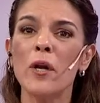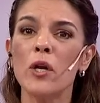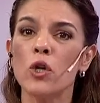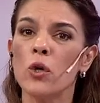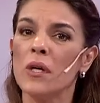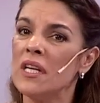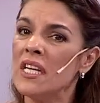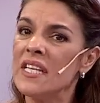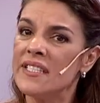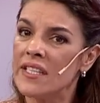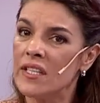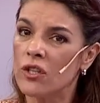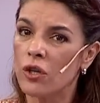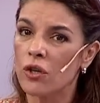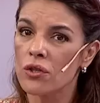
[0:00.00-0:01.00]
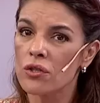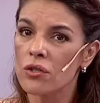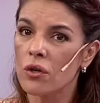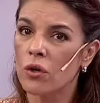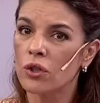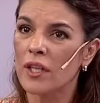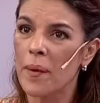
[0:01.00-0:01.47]
pero no
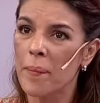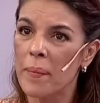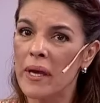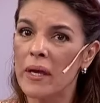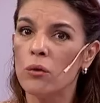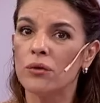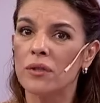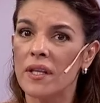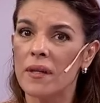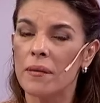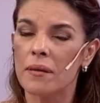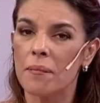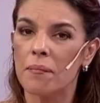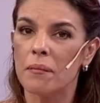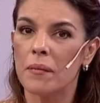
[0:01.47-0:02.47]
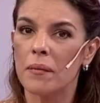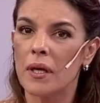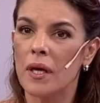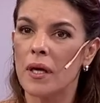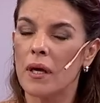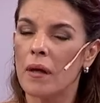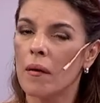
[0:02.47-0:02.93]
ilícitos. O también usted...
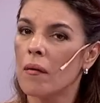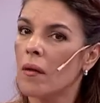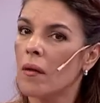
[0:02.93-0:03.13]
Eh,